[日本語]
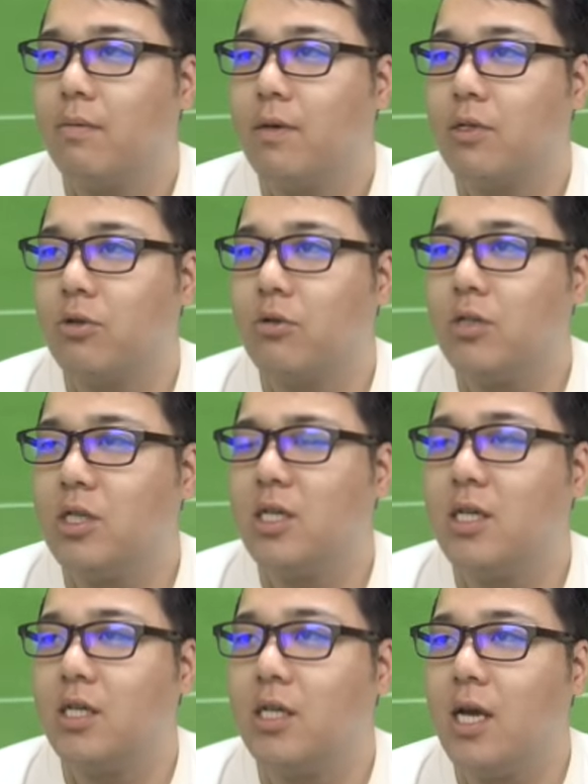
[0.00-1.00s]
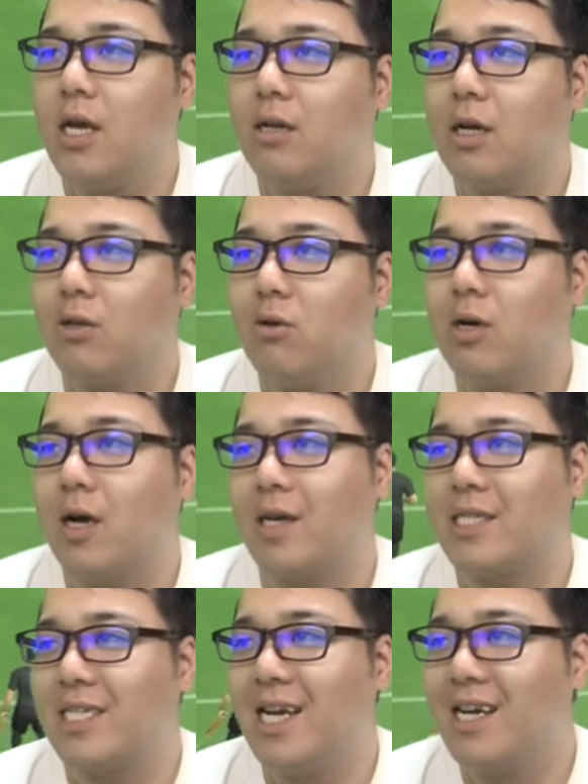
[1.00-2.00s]
まあ、正直、リアルかどうか
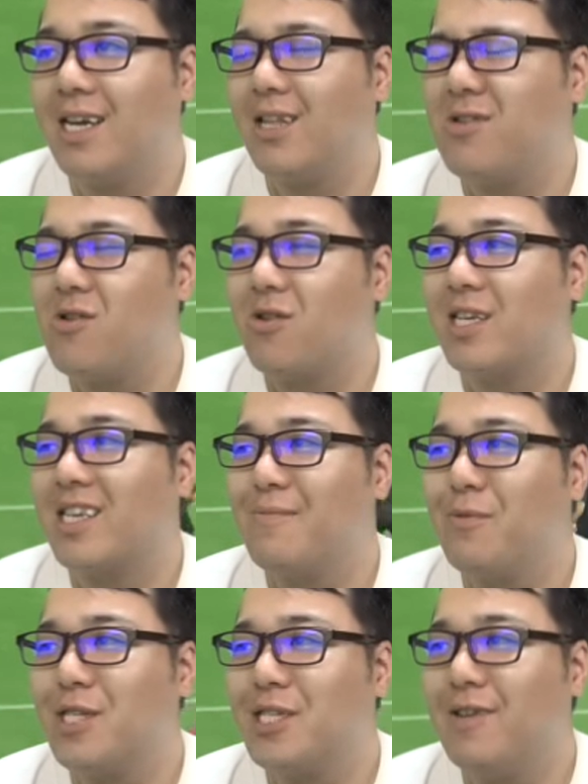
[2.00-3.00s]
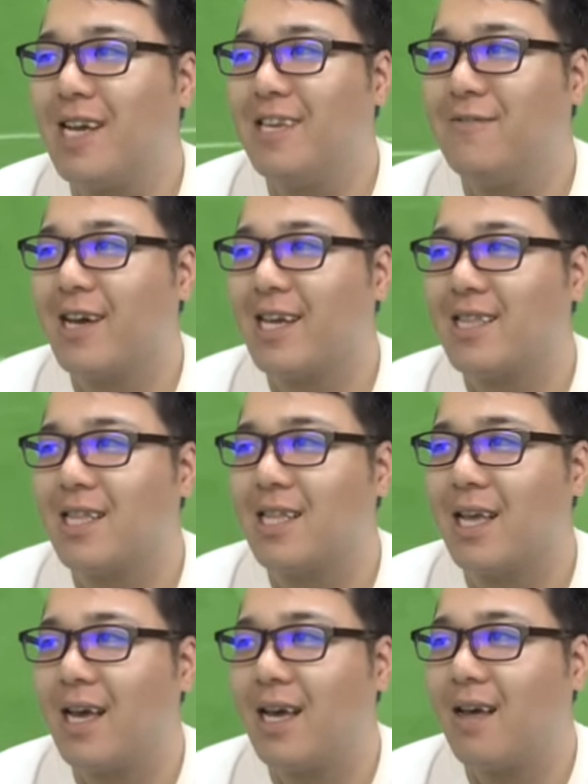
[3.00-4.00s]
は知らんけど、気持ちはいいわ、やって
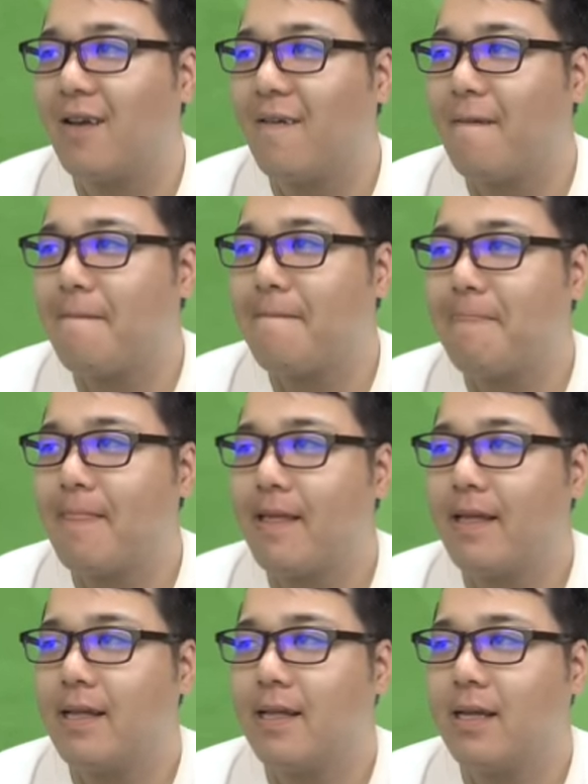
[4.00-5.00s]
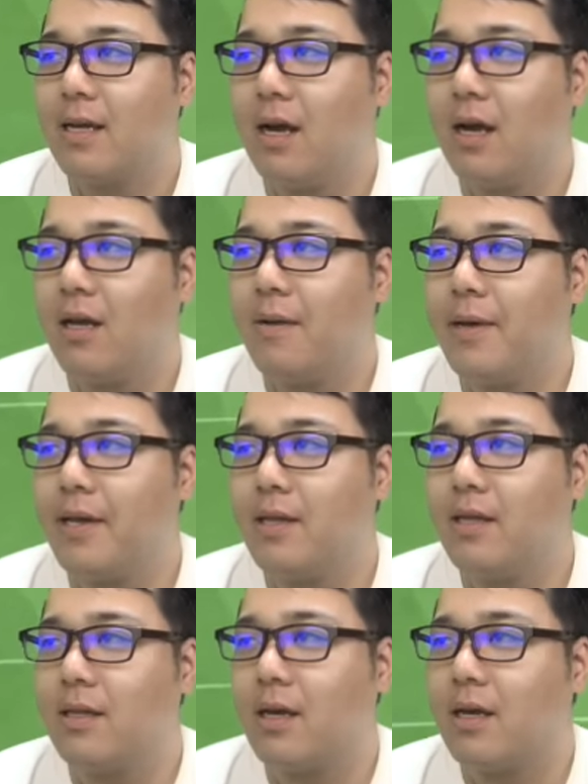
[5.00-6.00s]
て。あ、やべ、
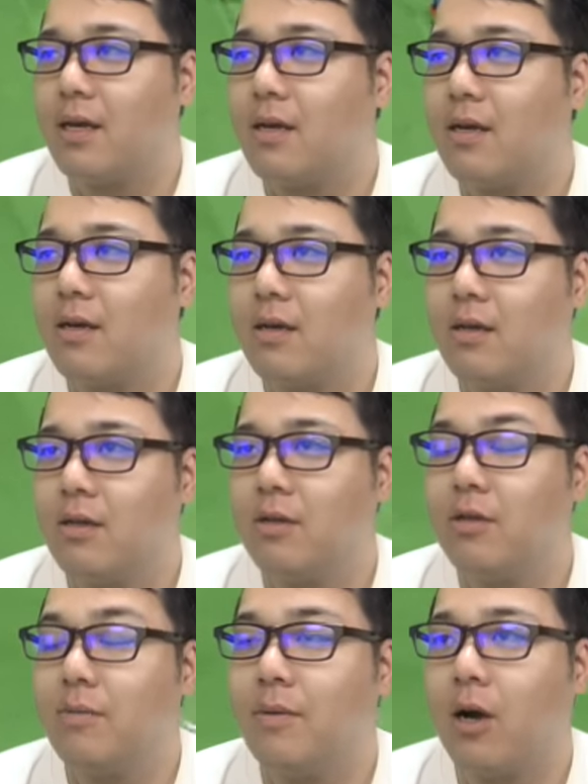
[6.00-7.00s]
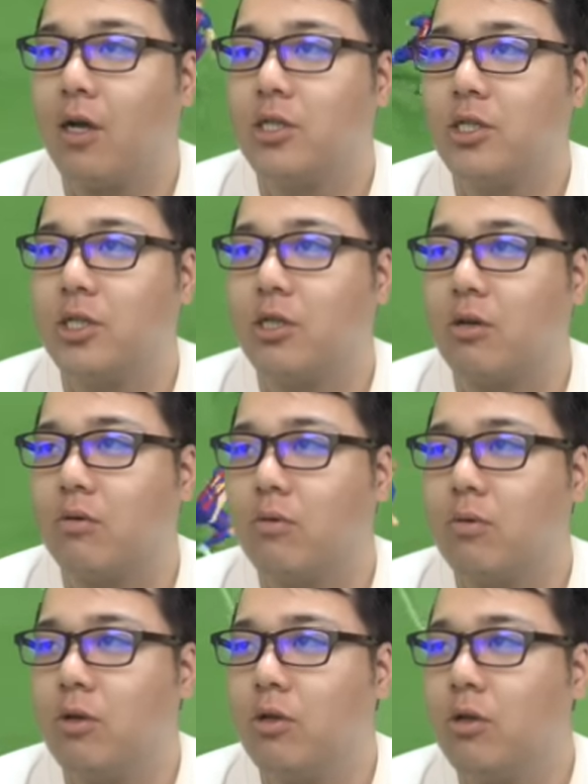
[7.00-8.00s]
なんでなんで今走っちゃったの
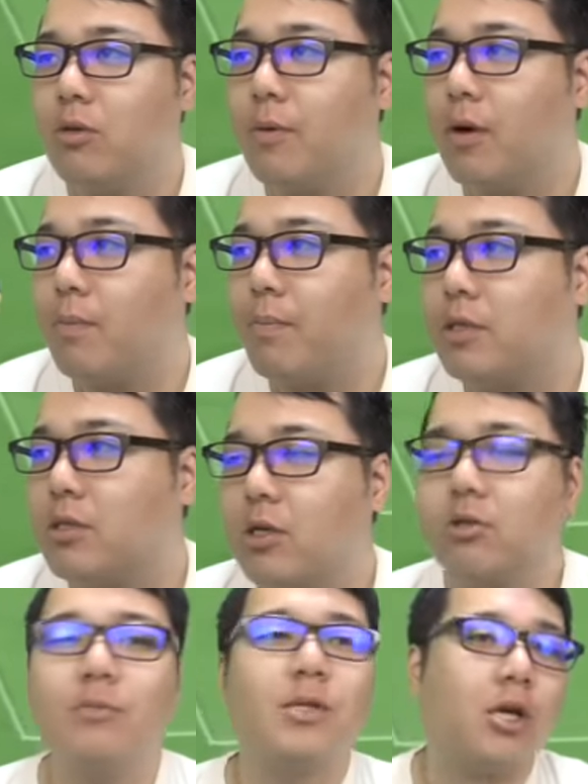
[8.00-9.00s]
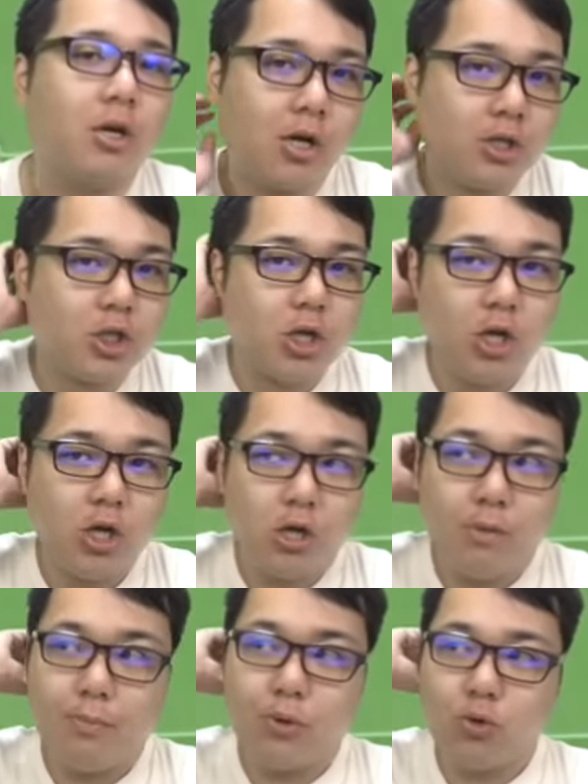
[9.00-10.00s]
なんで今パスカットみたいな感じで、
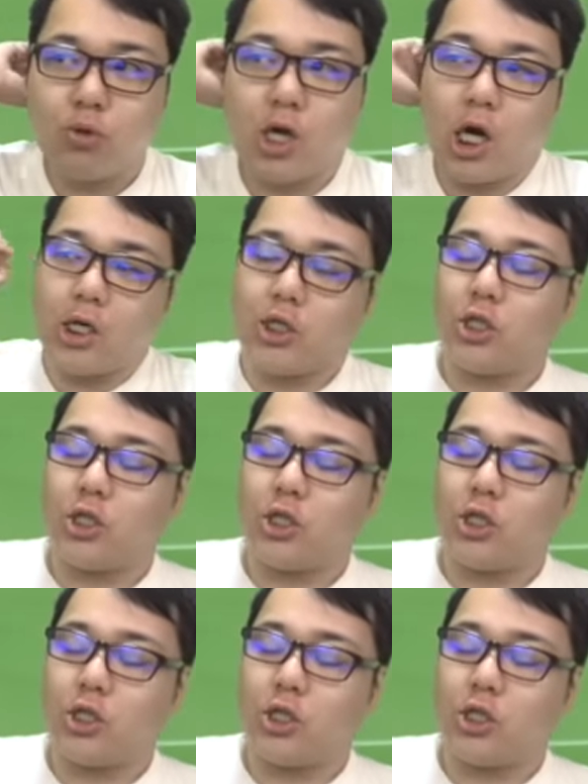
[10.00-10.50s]
ぴょんって跳ね